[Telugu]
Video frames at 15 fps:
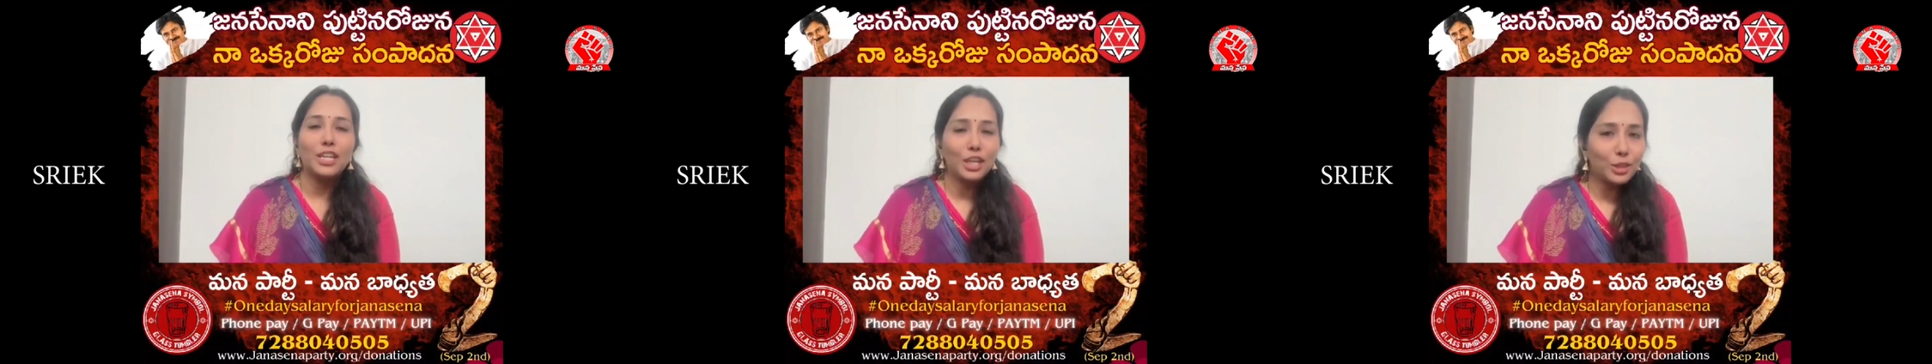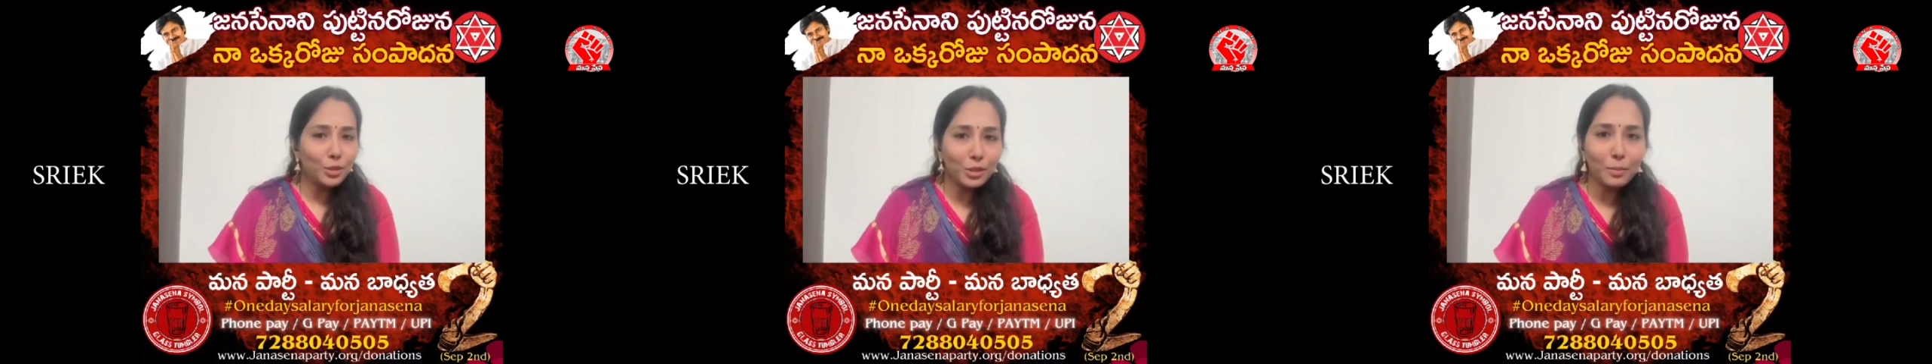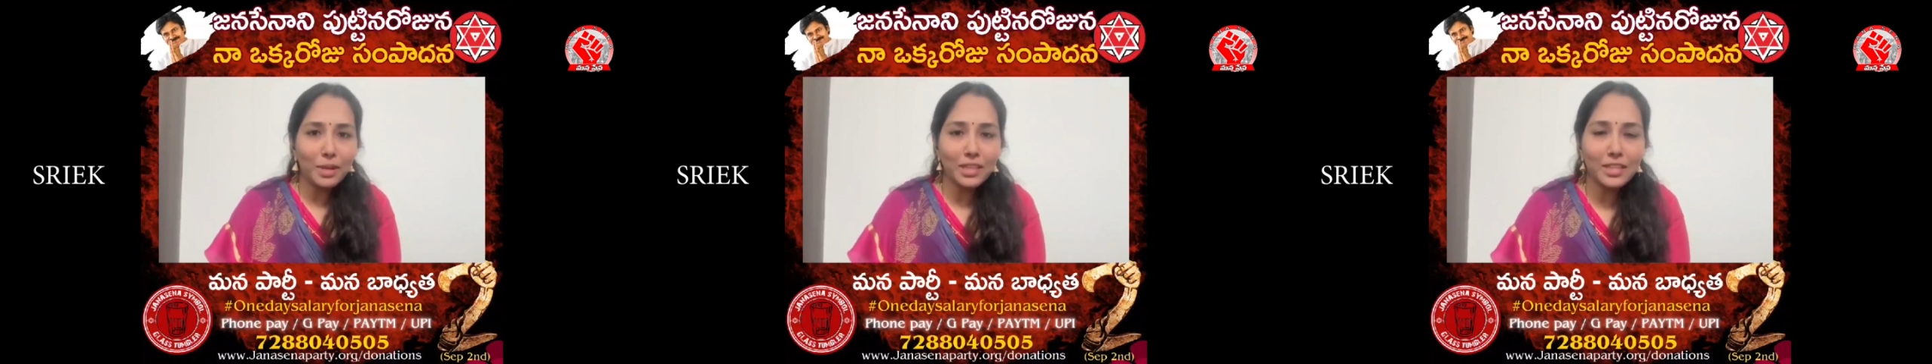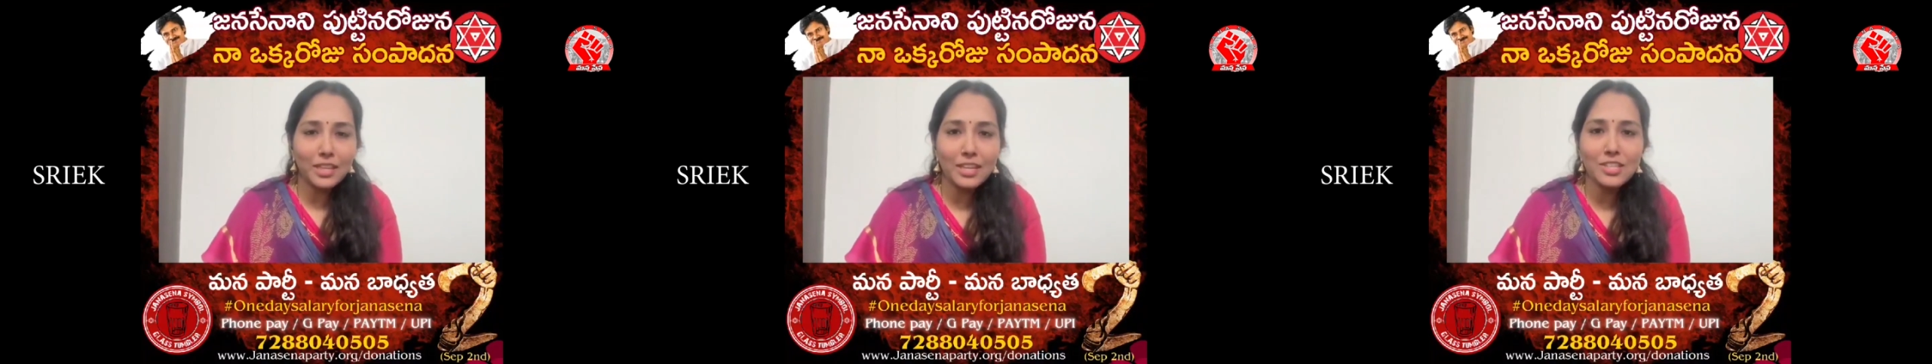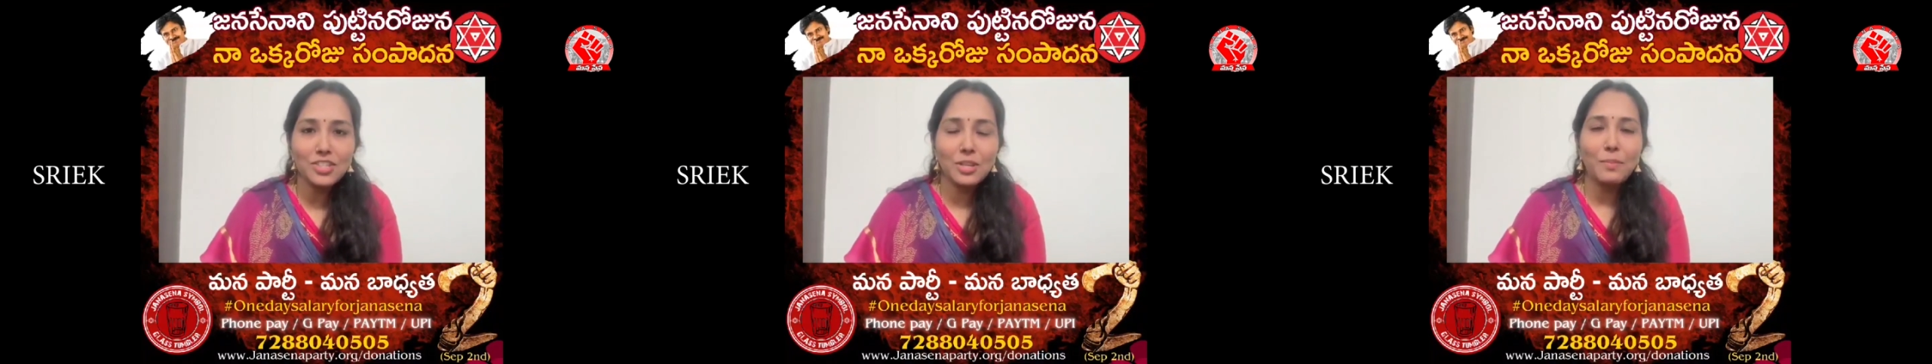ఎందుకు
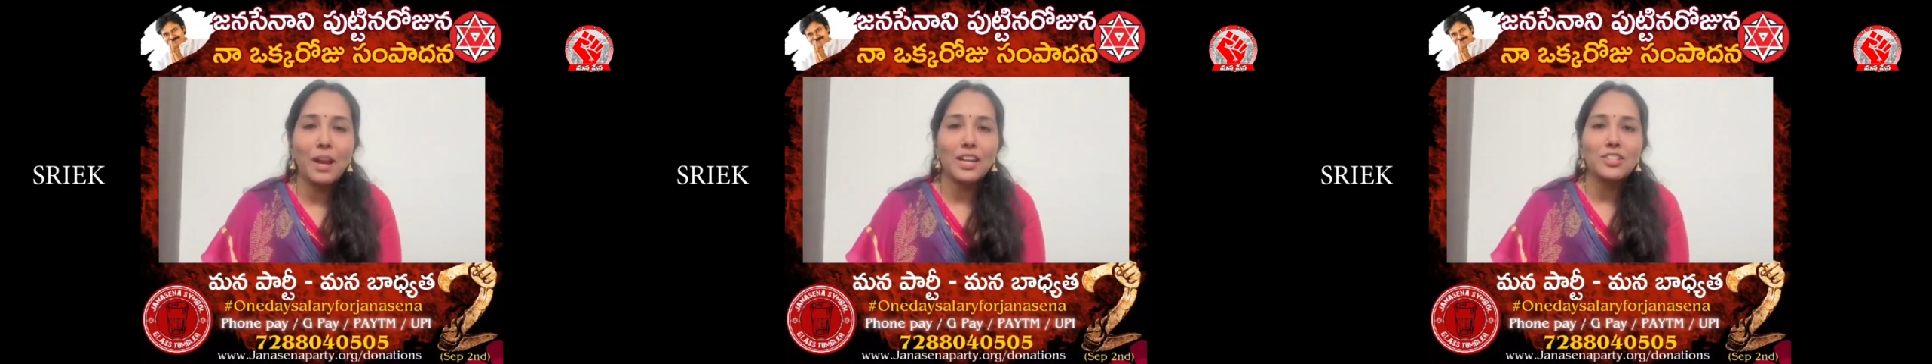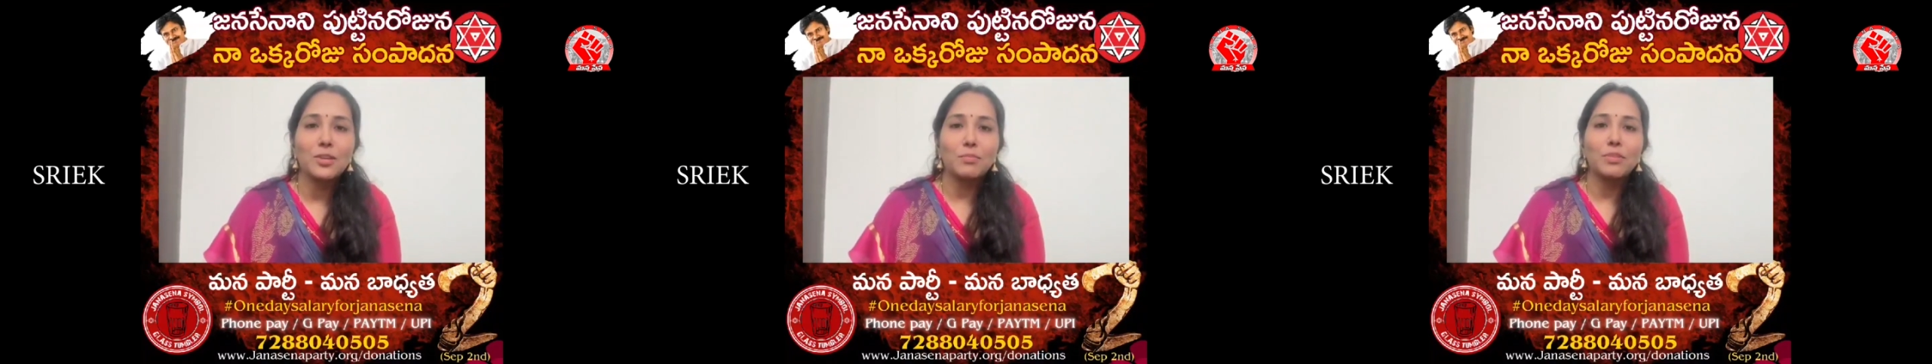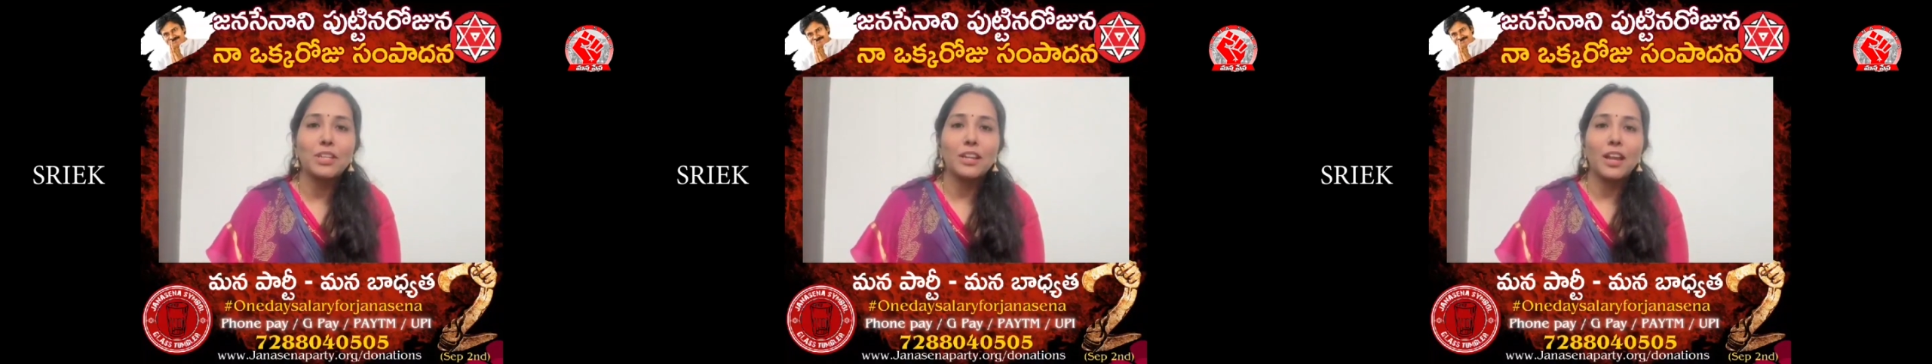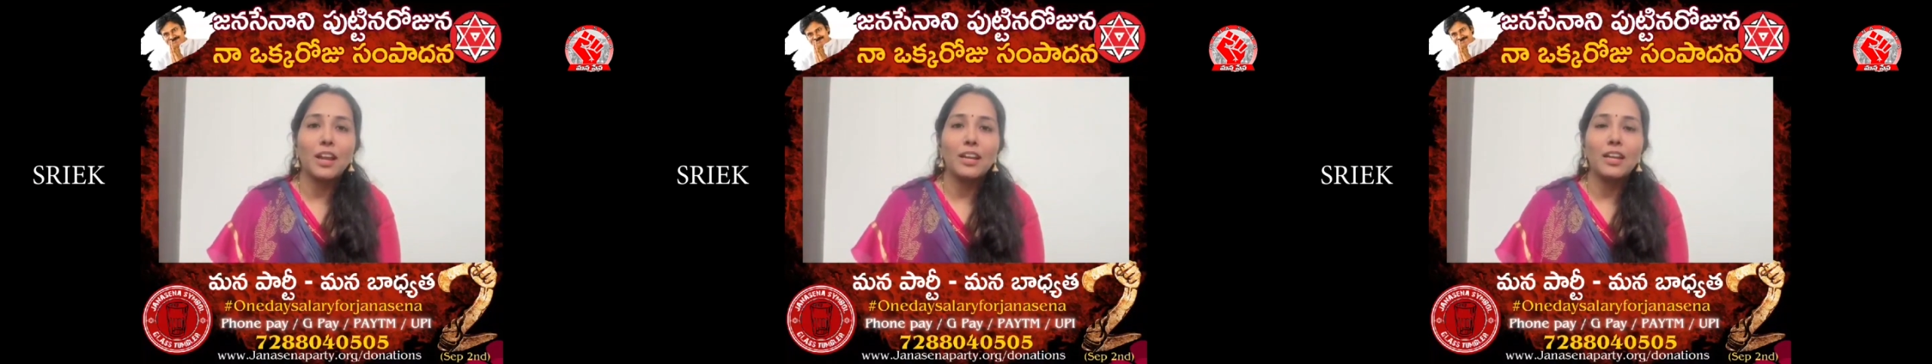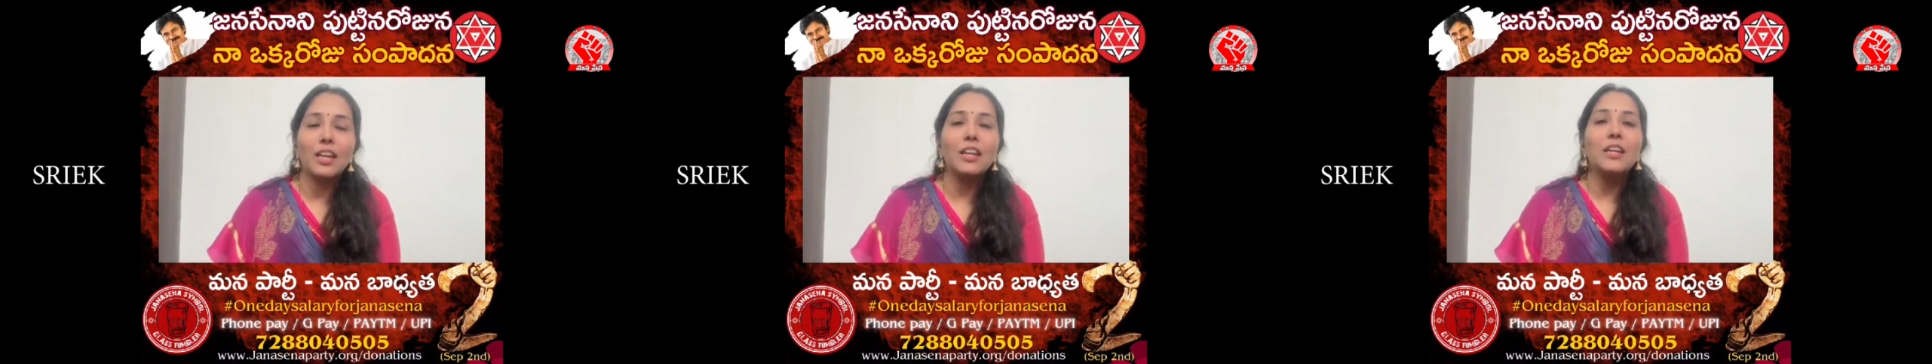ప్రత్యేకించి మాట
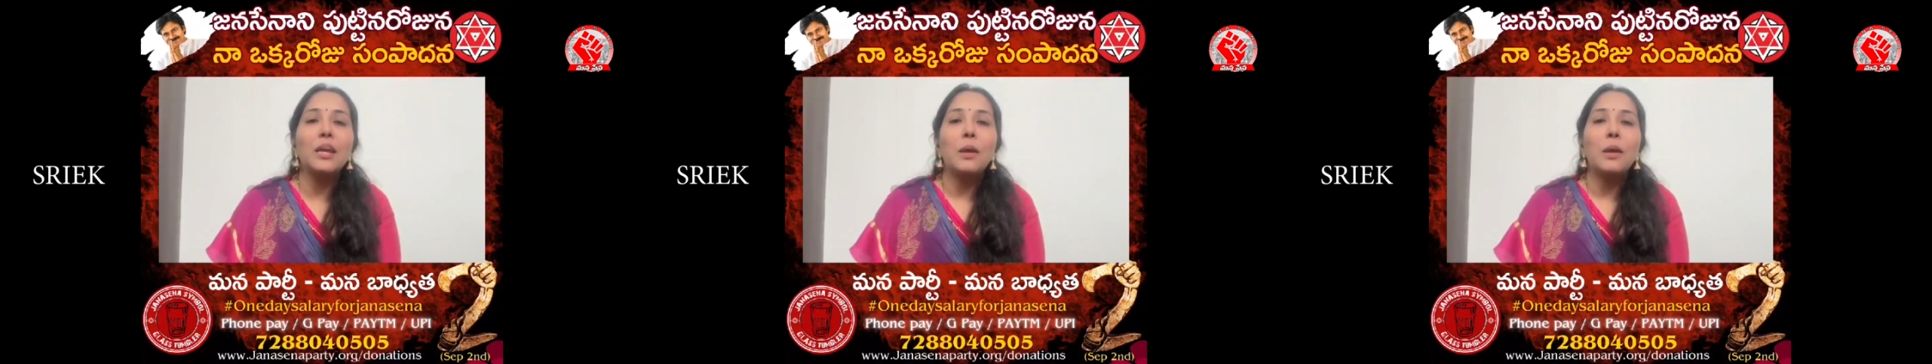చెప్తున్నానంటే